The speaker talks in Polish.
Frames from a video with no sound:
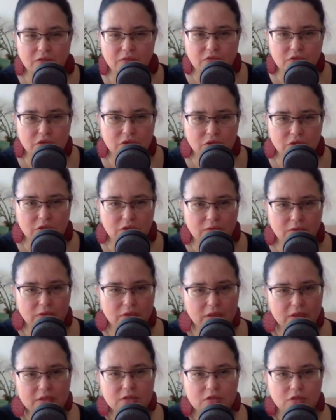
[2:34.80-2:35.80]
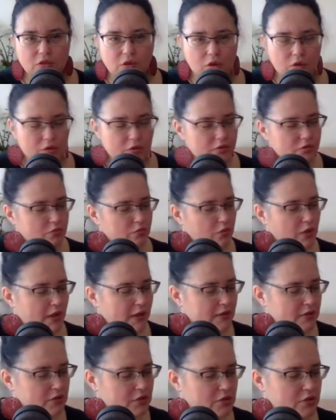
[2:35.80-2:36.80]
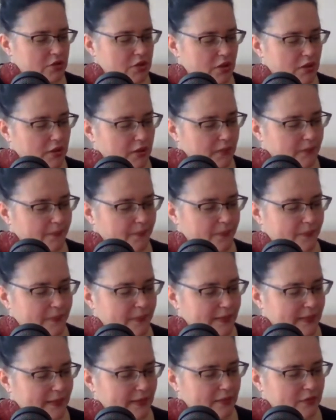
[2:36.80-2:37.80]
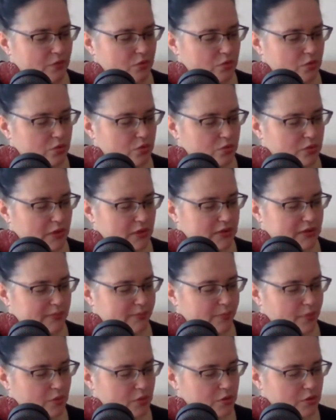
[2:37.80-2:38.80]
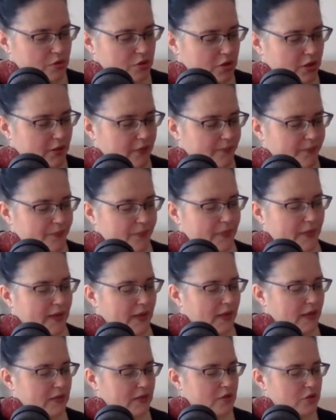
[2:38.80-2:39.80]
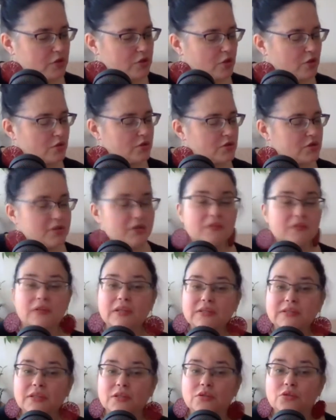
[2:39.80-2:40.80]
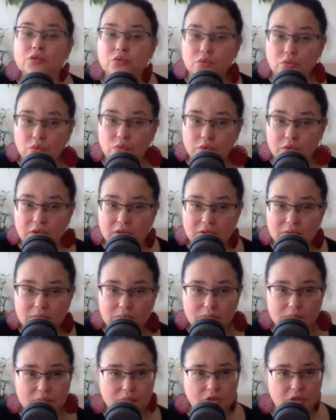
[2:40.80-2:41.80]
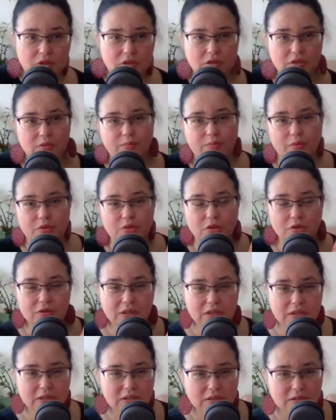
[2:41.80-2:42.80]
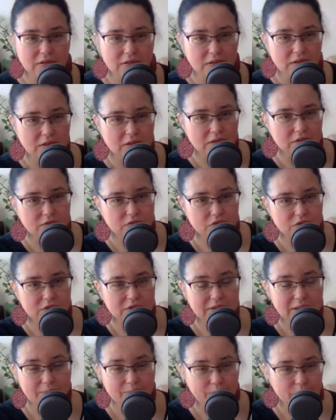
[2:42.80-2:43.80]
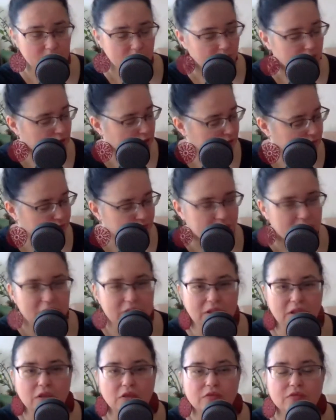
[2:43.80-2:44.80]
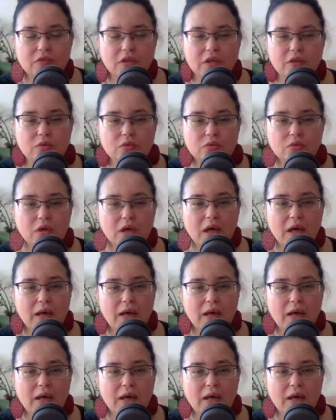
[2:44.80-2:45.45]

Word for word: wsi. Jest rok, słuchajcie, już tutaj spojrzę, 1902, czyli początek, e, sam początek XX wieku.